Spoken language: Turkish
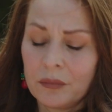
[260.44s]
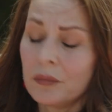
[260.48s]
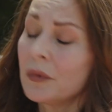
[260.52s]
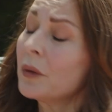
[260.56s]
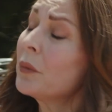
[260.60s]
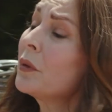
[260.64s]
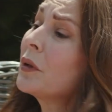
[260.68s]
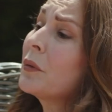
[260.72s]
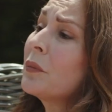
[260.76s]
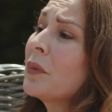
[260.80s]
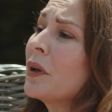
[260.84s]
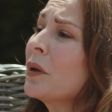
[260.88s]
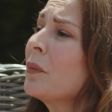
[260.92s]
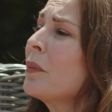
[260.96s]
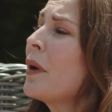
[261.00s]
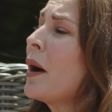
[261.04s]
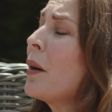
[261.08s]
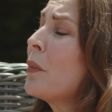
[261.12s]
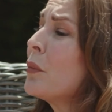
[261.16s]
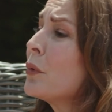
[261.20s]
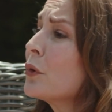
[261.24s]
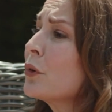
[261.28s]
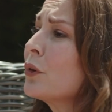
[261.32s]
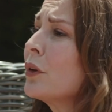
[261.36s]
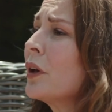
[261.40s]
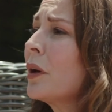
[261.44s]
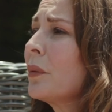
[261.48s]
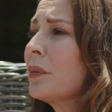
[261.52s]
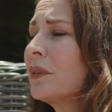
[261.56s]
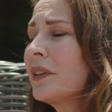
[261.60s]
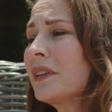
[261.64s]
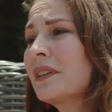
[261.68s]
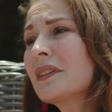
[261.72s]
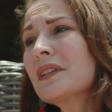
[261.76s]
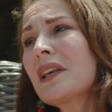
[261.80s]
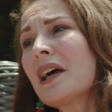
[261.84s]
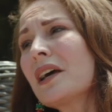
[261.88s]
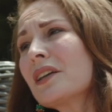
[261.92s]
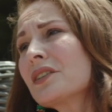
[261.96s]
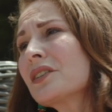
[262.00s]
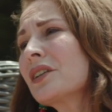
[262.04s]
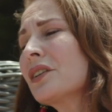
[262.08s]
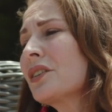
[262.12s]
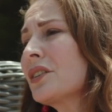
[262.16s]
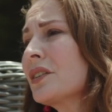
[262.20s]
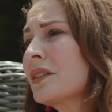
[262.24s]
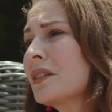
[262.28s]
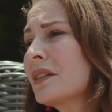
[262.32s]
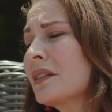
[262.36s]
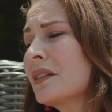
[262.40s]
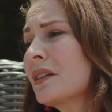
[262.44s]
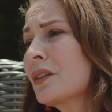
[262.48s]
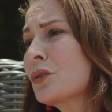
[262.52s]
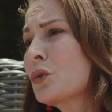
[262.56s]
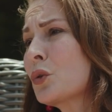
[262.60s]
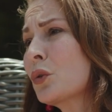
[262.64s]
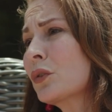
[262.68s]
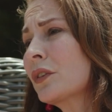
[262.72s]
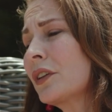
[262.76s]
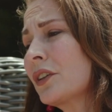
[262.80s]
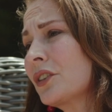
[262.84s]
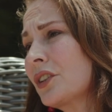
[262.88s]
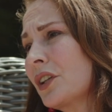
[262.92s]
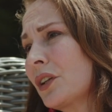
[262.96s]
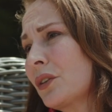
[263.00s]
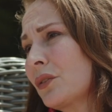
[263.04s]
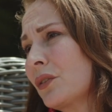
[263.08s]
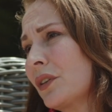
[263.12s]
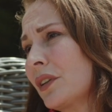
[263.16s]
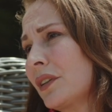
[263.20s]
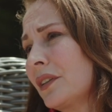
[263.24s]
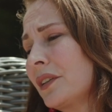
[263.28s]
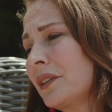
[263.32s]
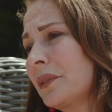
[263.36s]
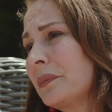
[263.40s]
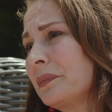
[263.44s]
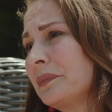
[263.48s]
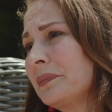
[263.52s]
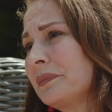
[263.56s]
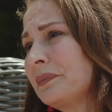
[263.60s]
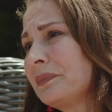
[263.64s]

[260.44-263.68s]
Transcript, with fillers: Mehmet Bey ben bugün yaptığınız her şey için size çok teşekkür ederim.